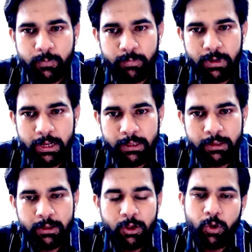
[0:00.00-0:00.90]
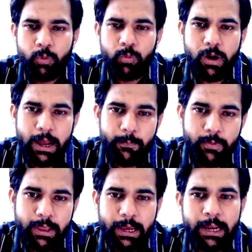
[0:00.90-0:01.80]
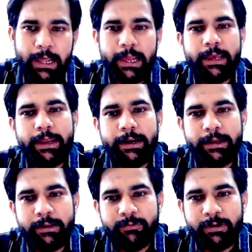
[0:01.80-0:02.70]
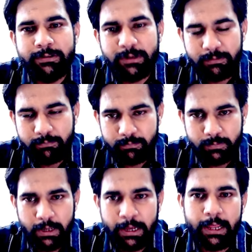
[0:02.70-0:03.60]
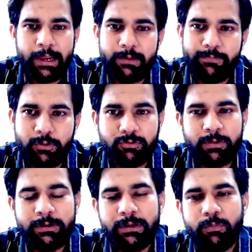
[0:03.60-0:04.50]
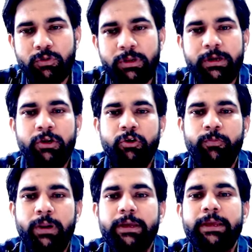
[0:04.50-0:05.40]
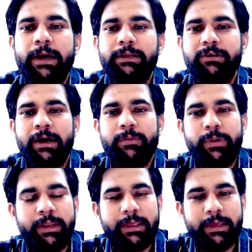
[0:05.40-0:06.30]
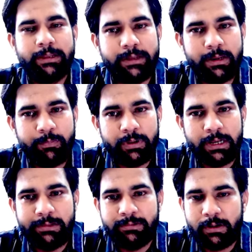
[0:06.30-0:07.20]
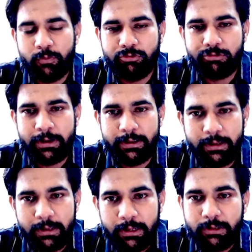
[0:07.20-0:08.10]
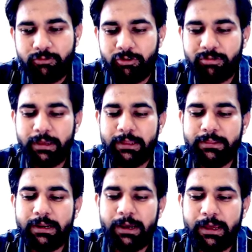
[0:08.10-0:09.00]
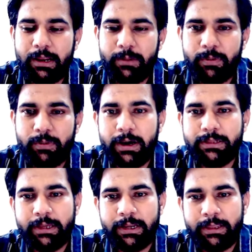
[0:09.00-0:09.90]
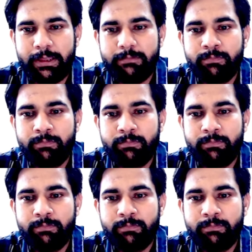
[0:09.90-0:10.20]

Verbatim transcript: मिलेगी वो आपके अलग अलग कैटेगरी वाइज है अलग अलग पोस्ट वाइज आपको देखने को मिलेगी यानी चार महीने के अंदर ही पैंतालीस हज़ार पोस्ट आएगी जिसके अंदर अगर अपन बात करेंगे